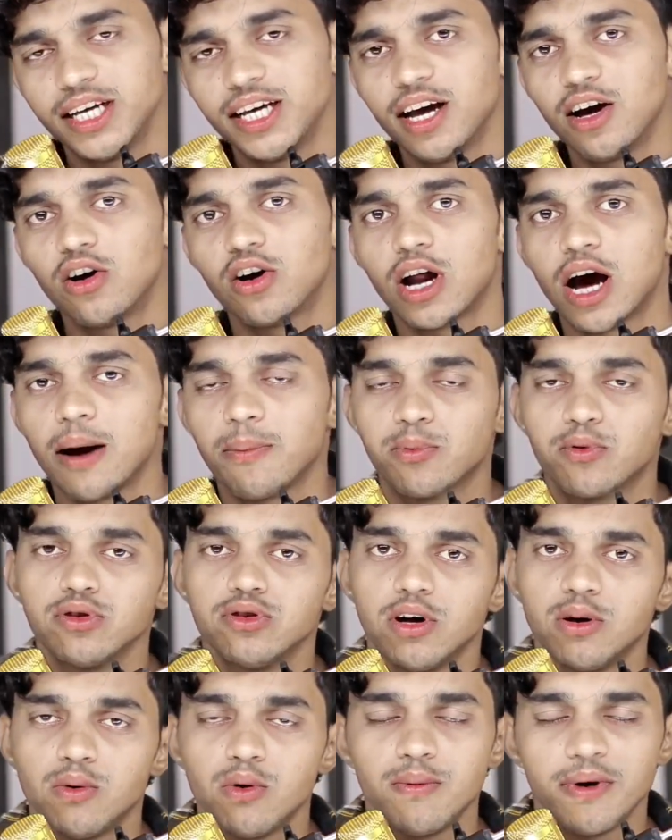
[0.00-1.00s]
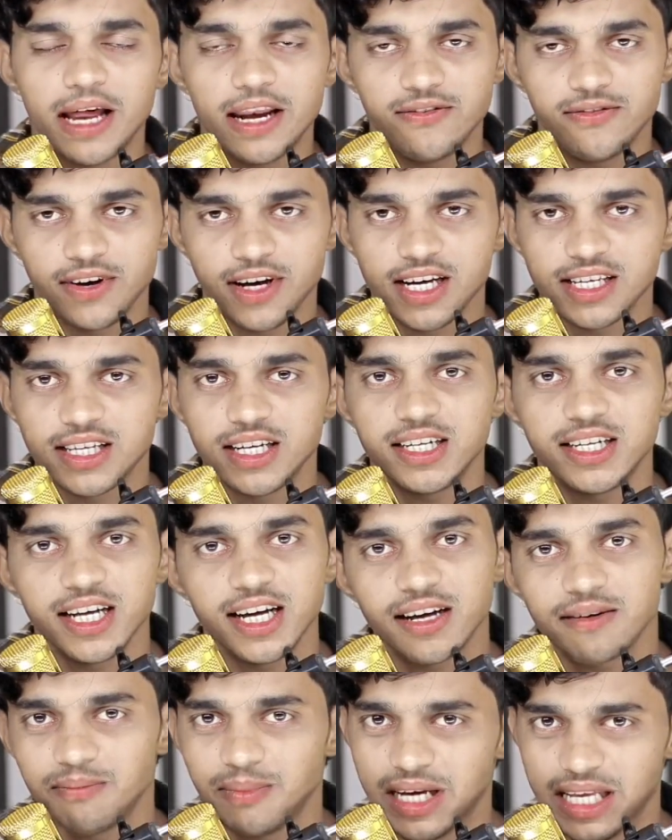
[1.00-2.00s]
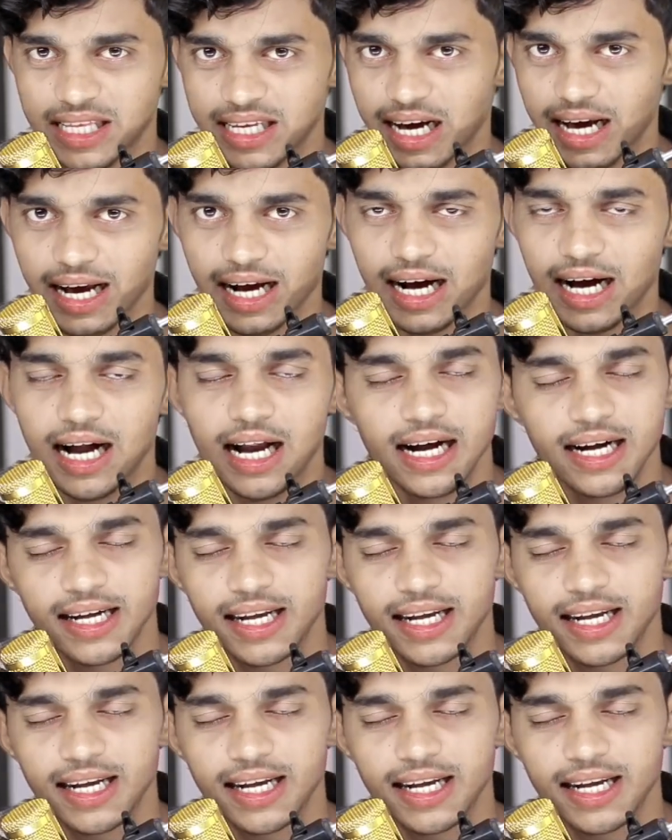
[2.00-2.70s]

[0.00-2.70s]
ठीक है और आपको जो है वो वेरिफिकेशन टिक मिल जाएगा